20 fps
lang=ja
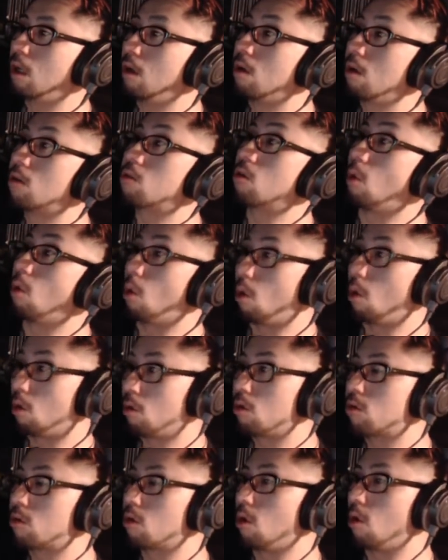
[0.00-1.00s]
そ
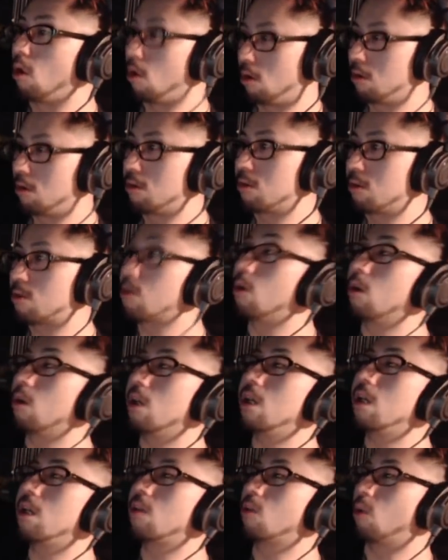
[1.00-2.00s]
うそうそう
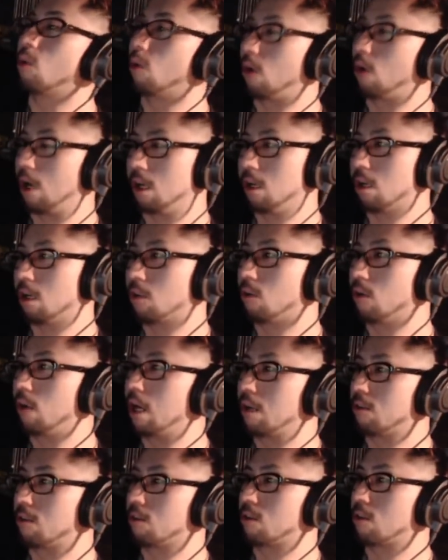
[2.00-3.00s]
いいところありがとう
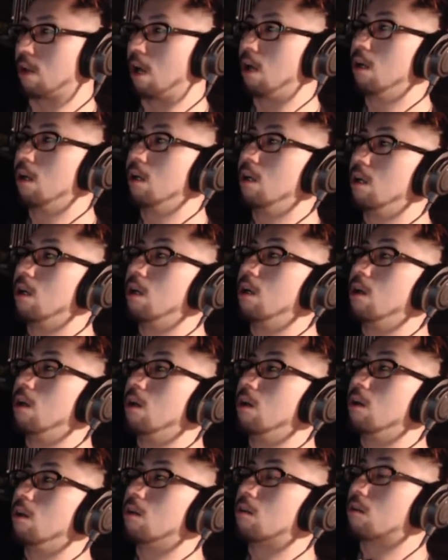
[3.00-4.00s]
若造さん。
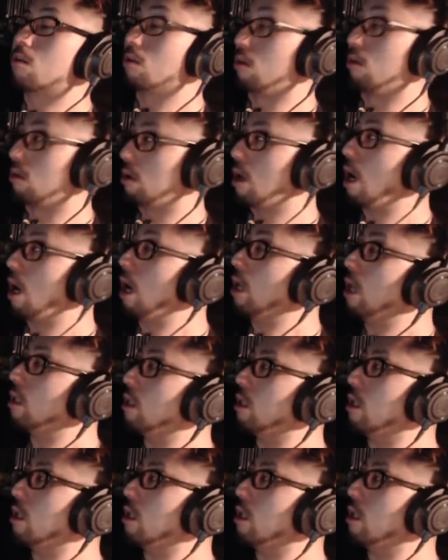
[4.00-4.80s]
そうアン